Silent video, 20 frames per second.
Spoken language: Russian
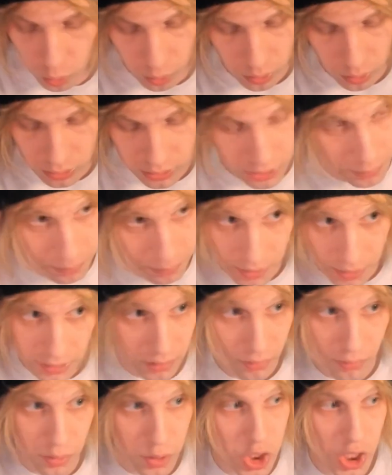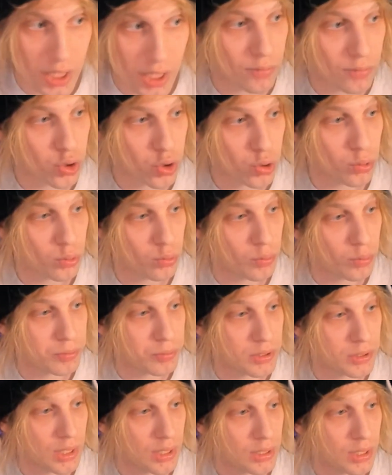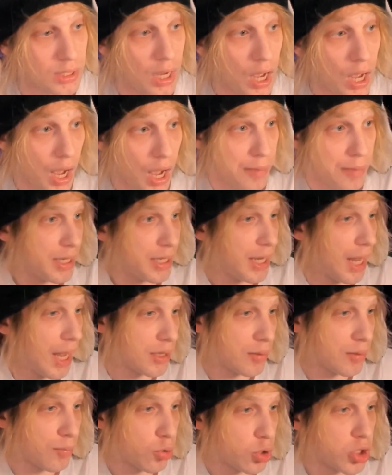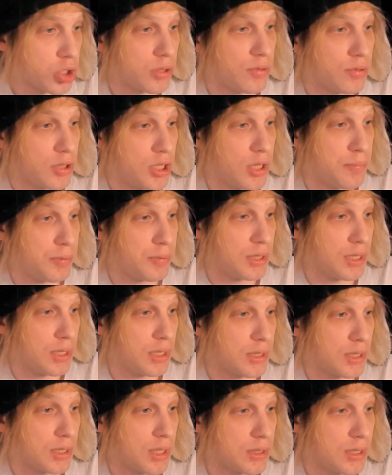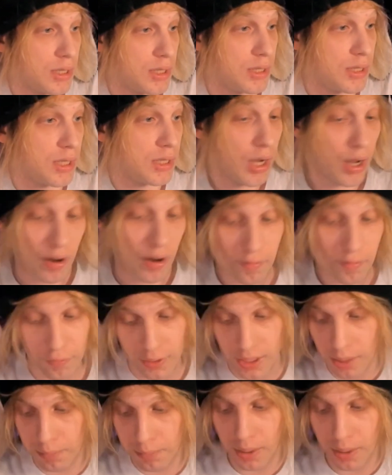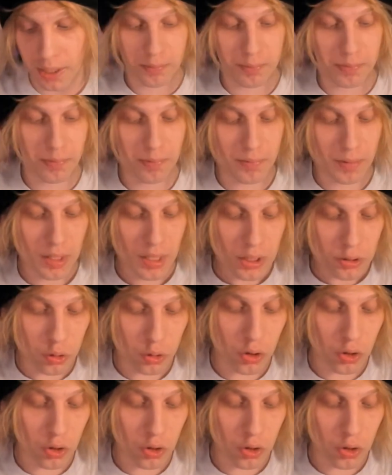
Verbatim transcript: типа, это вообще не в шутку писать. А меня это может вообще пиздец как задеть. Вы ебать... Ну, то есть